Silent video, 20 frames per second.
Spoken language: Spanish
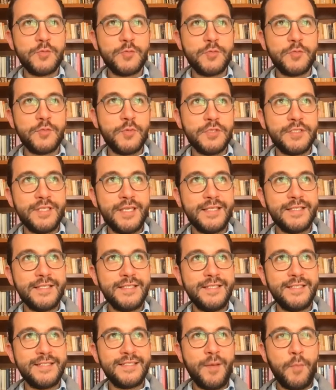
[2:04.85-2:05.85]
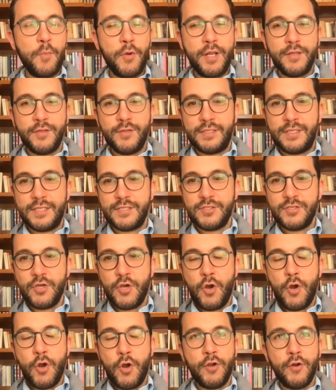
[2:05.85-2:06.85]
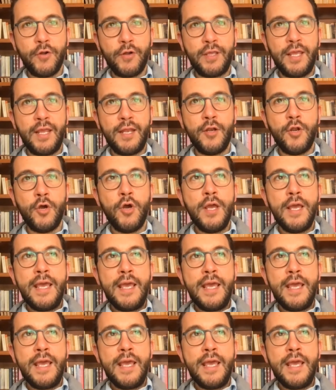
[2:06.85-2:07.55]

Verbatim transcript: pues quién sí te está poniendo atención o quién no,